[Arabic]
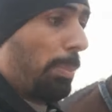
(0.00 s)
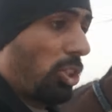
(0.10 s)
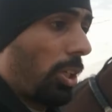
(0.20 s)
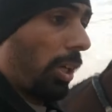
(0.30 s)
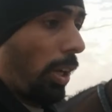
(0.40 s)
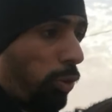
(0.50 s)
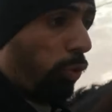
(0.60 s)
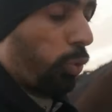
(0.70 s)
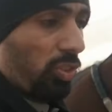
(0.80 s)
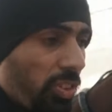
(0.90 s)
ان البشر عرفوا
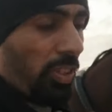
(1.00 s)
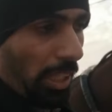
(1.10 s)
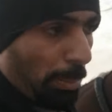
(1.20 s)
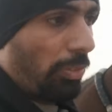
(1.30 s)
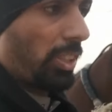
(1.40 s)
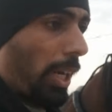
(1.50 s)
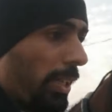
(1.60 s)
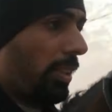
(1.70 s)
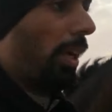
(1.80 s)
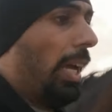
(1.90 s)
في فتره من
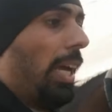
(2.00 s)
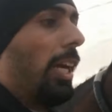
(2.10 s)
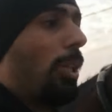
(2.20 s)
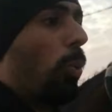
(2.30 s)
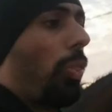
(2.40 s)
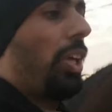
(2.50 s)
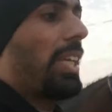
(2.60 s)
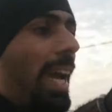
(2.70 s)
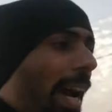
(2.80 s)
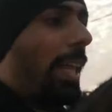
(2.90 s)
الفترات ان الوضعيه